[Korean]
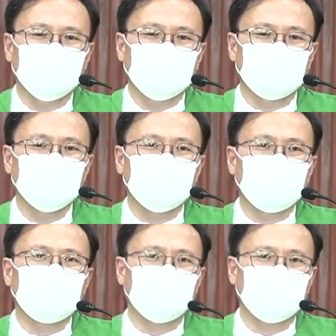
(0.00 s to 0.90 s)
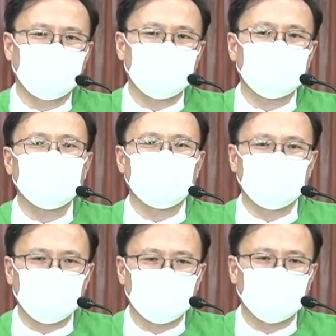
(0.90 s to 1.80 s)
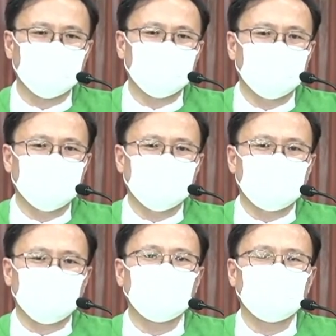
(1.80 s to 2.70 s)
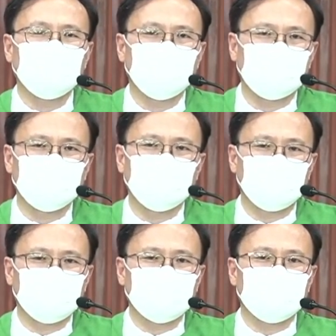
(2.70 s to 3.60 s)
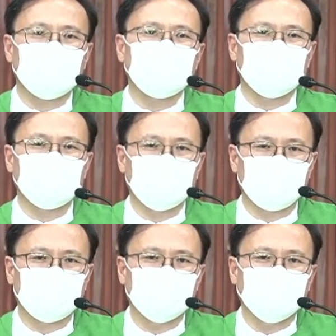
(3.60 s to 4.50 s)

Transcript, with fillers: 우연하게 태어난 삶입니까? 선물로 부여받은 삶입니까?